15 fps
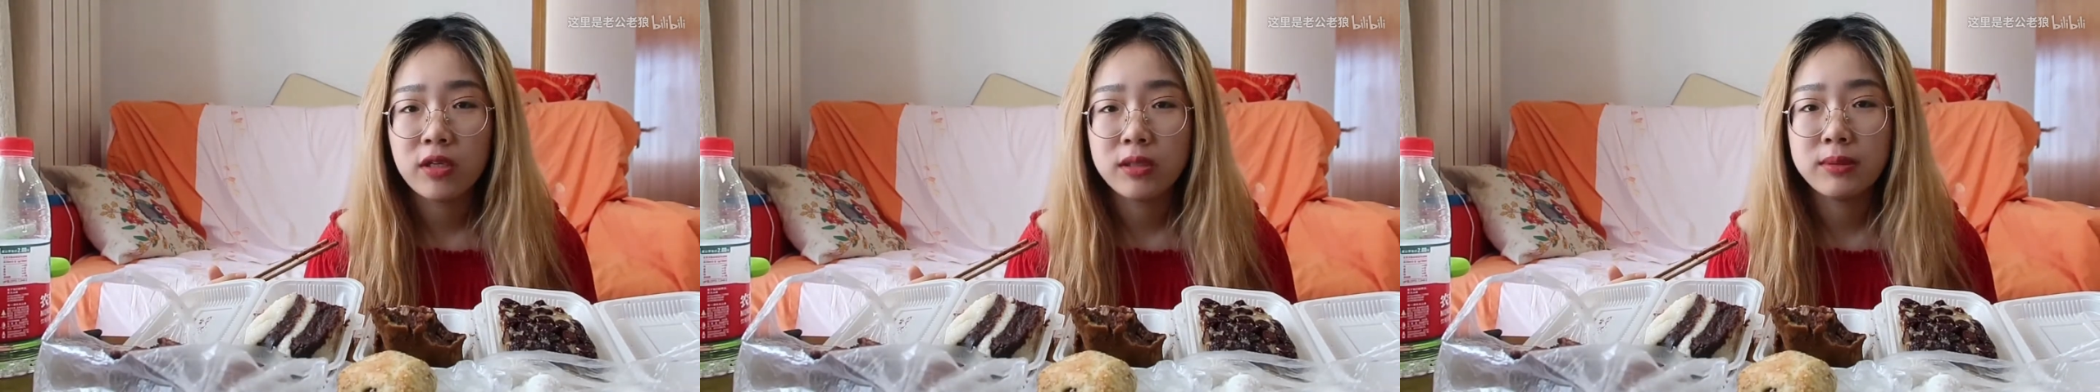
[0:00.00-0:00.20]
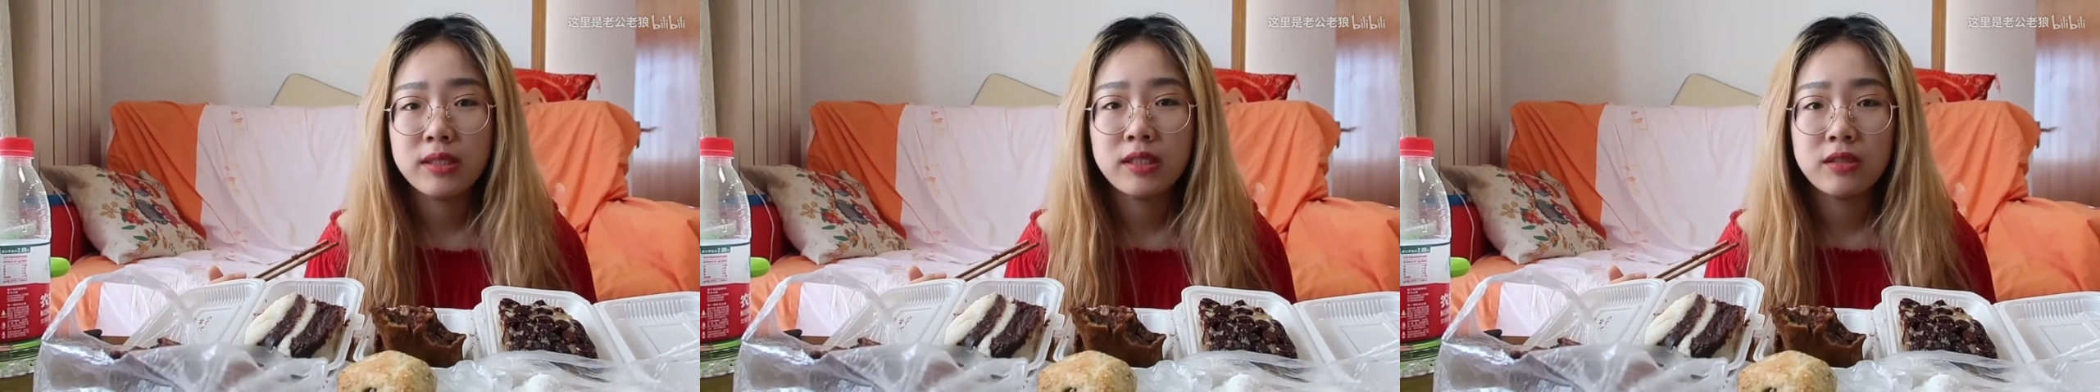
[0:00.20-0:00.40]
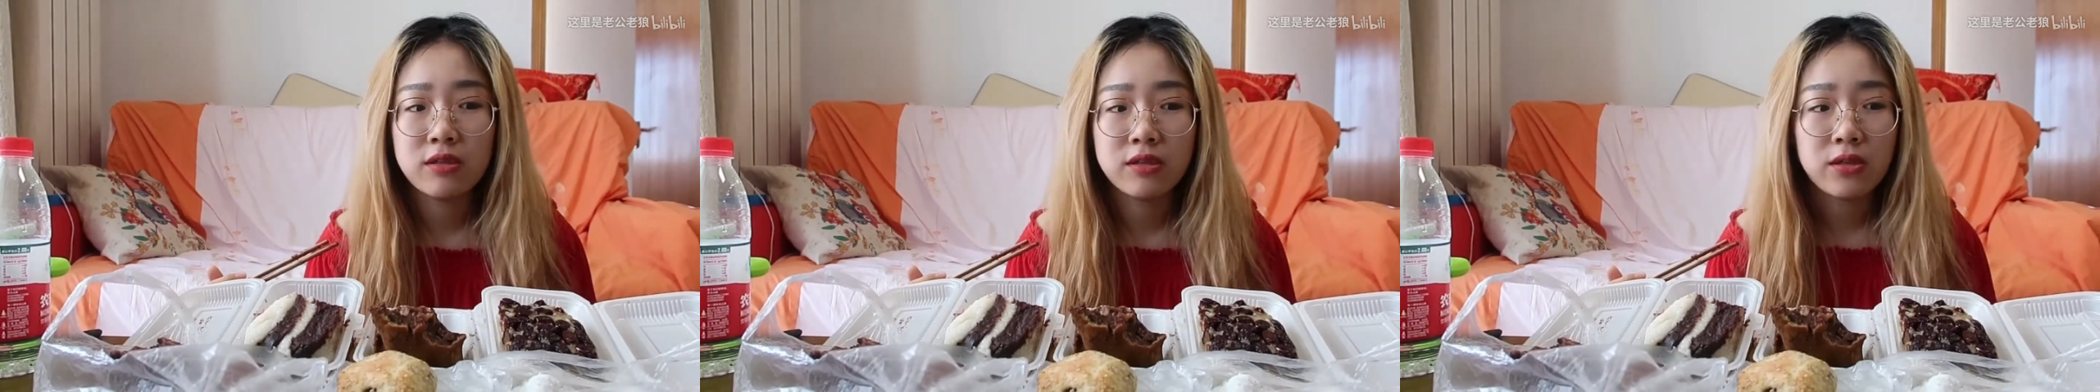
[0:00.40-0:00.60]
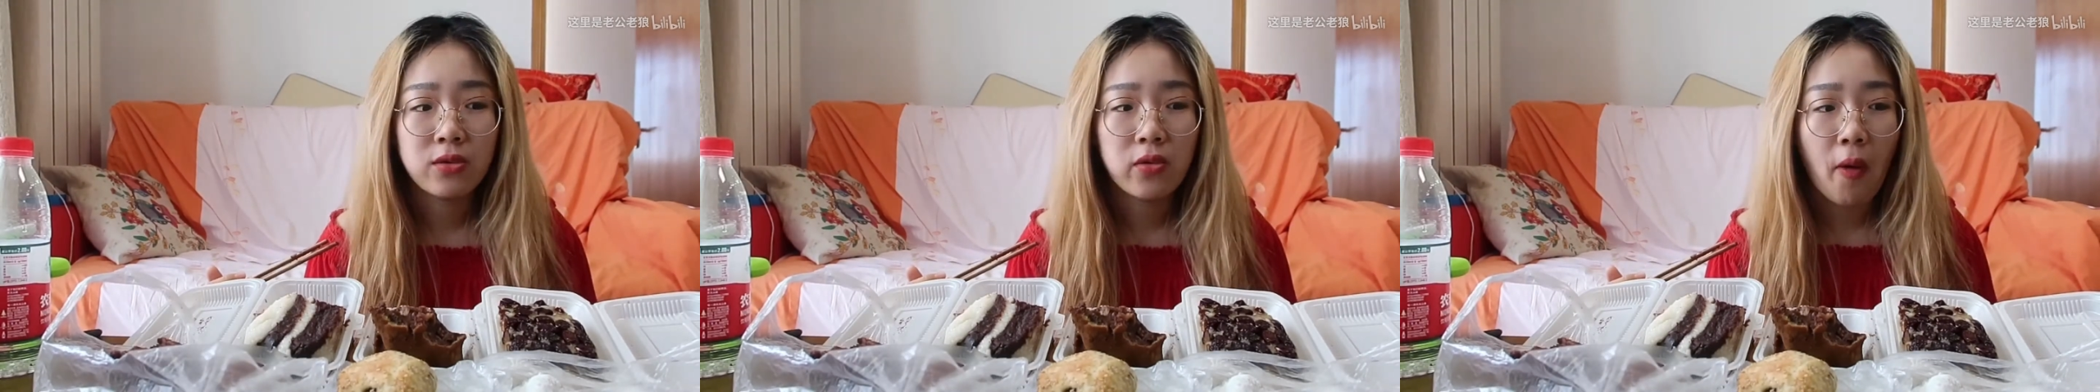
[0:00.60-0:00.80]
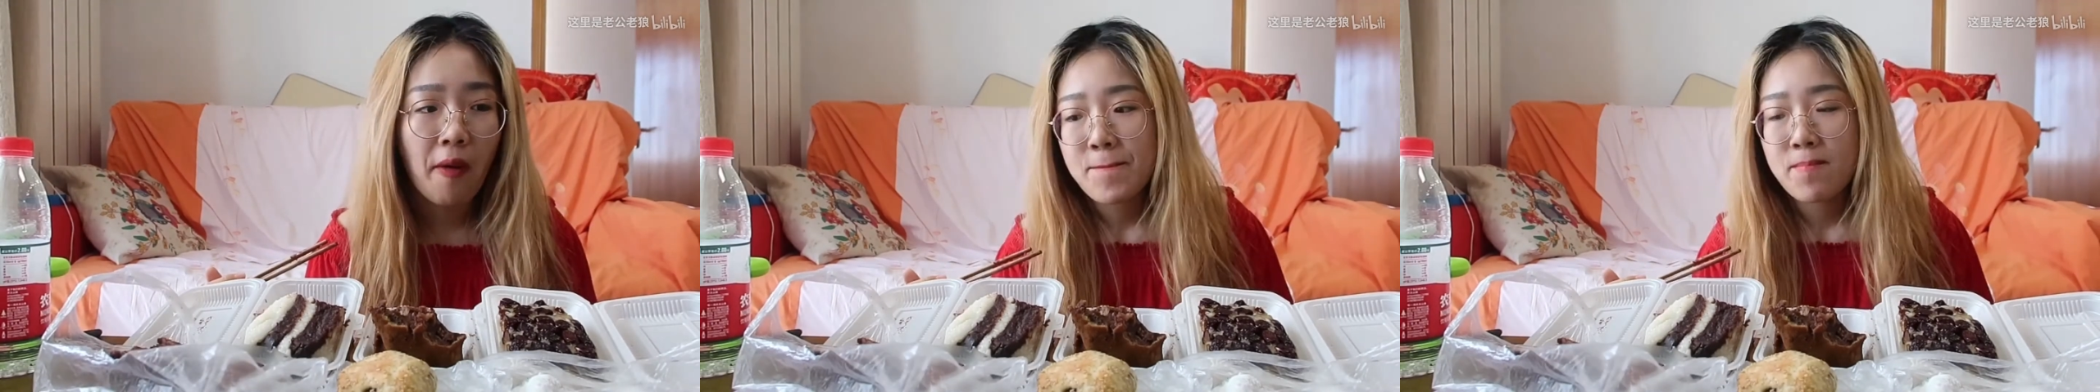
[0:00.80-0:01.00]
我特别喜欢那
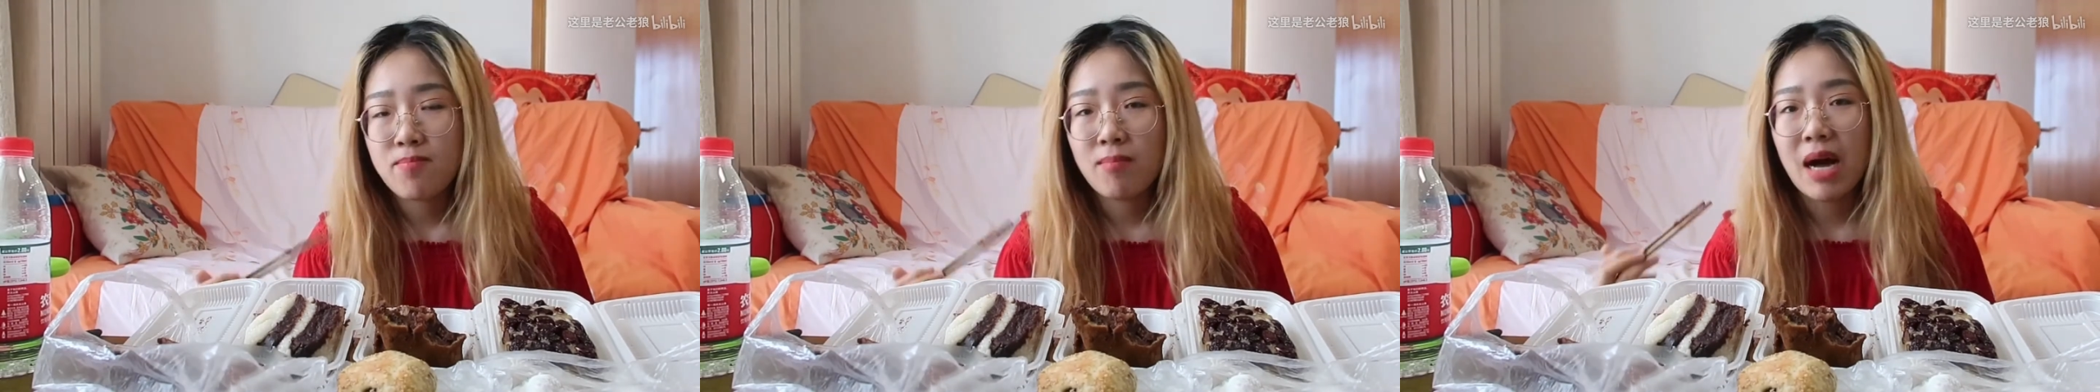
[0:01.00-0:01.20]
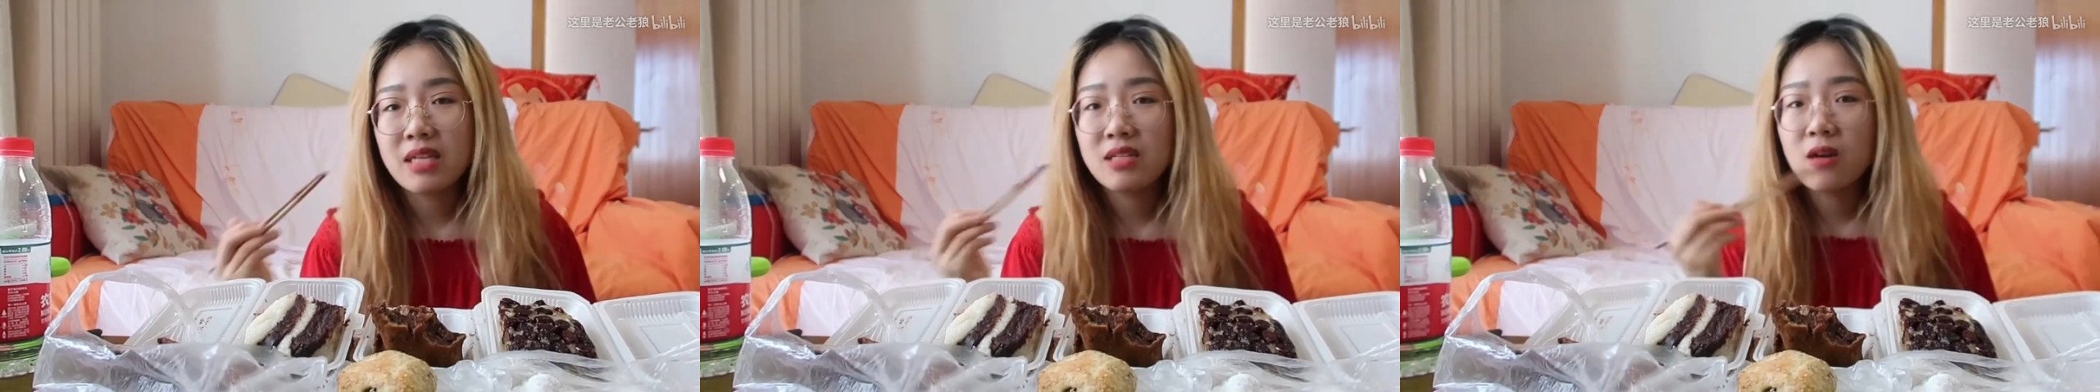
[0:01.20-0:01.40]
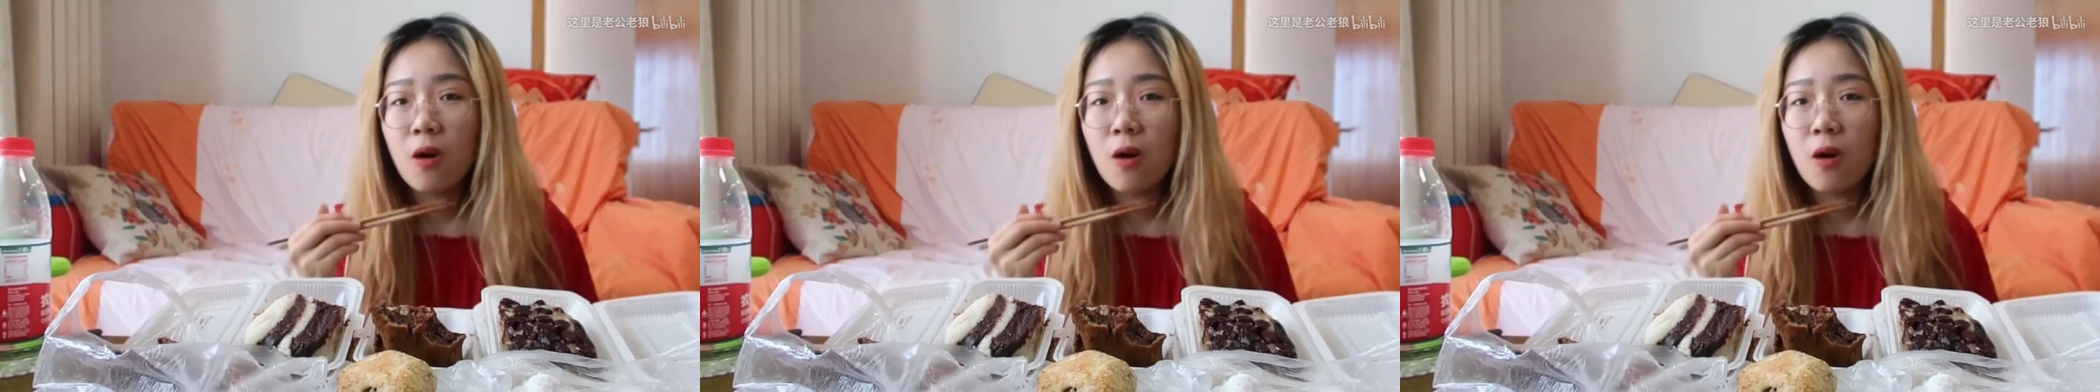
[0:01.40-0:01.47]
种麻